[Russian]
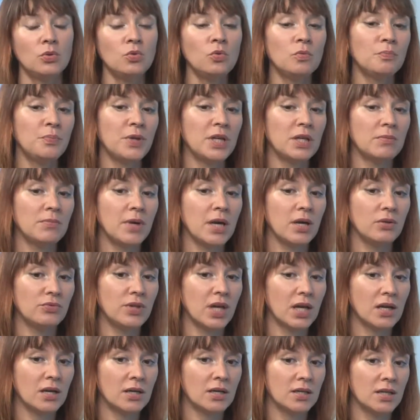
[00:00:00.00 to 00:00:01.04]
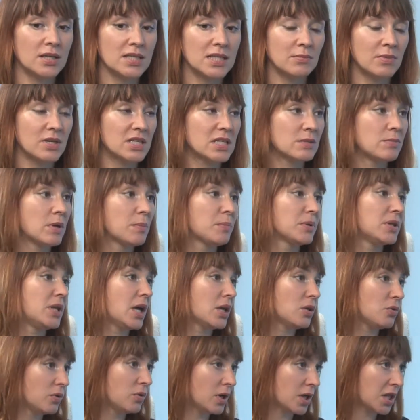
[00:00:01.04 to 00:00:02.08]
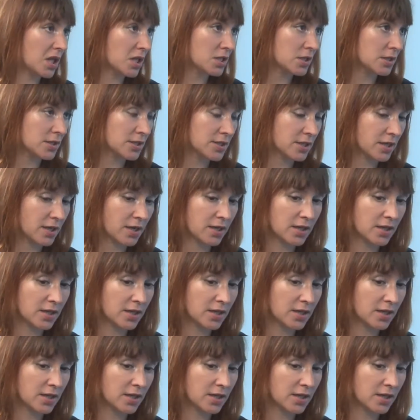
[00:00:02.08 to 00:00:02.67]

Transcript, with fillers: Ну, принимают так, как я сама себя подаю, конечно же.